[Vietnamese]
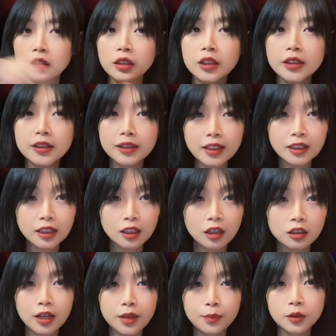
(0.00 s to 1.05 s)
khi stake cái
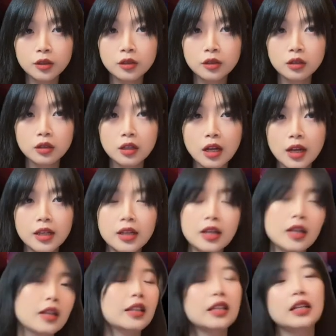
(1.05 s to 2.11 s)
con imposter đấy
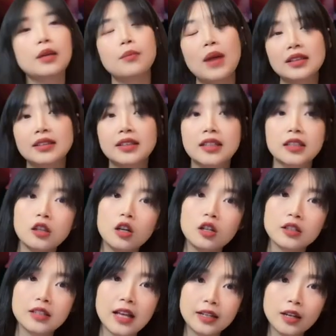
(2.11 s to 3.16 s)
thì các bạn sẽ
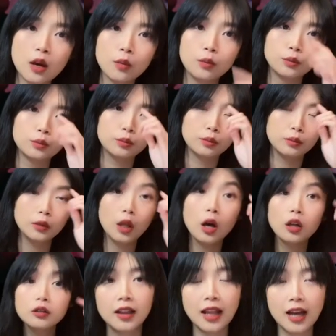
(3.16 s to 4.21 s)
cho ra đồng
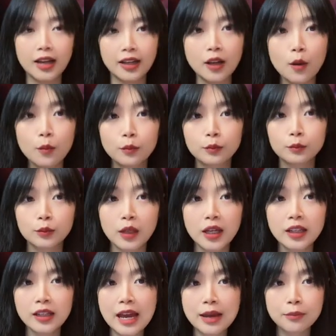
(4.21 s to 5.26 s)
lot là cái đồng
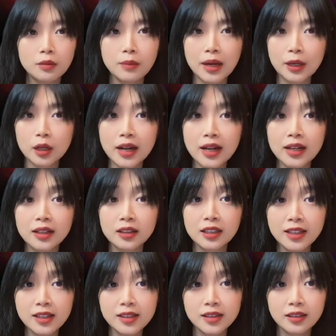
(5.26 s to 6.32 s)
in game mà nó đã được
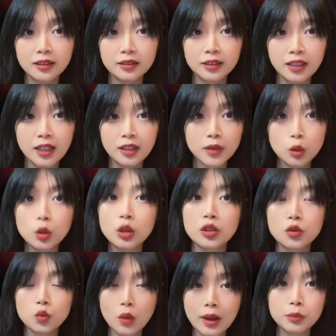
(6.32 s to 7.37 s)
list ở trên
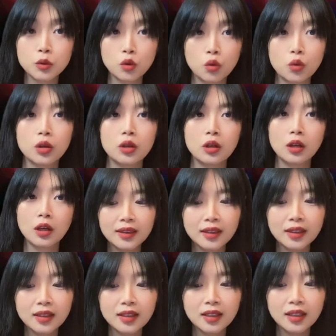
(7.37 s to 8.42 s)
Uniswap rồi
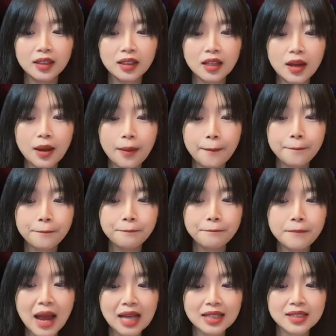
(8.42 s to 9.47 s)
thì
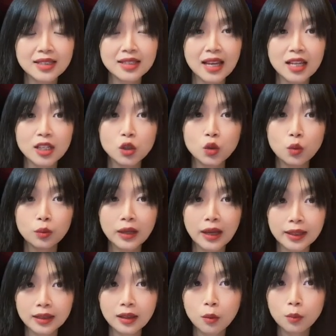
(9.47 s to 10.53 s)
bạn sẽ dùng
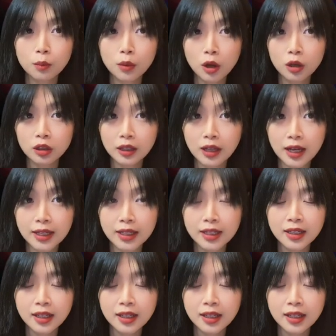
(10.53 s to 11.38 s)
cái đồng lot đấy